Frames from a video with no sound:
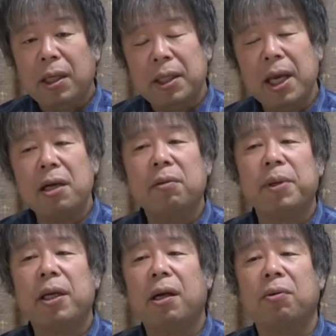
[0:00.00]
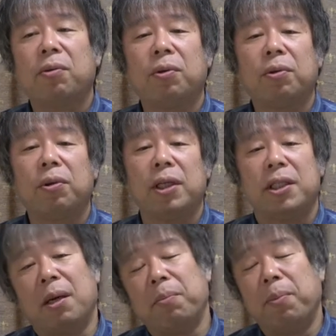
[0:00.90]
2泊3日の行動に
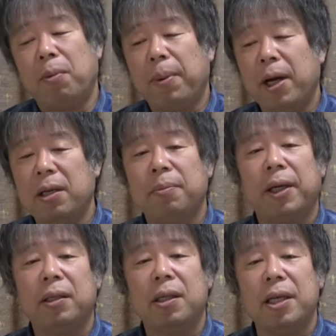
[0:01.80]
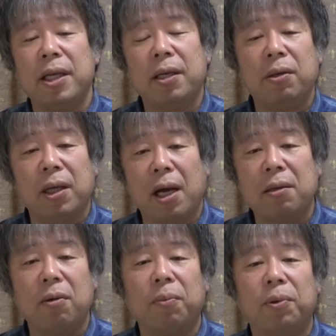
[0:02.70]
じゃあモバイルバッテリー
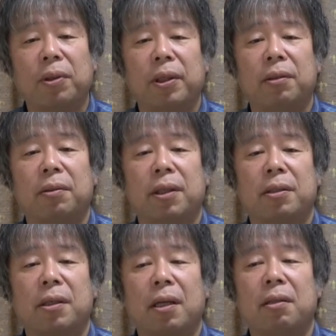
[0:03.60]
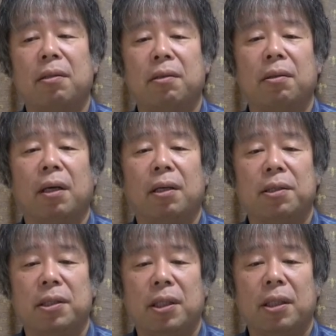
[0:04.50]
何個持っていくんですかっていう
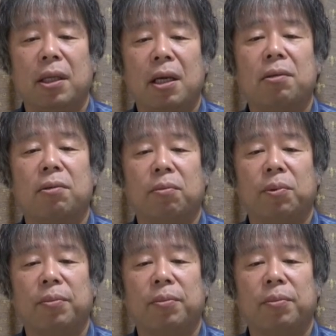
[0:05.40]
話になると思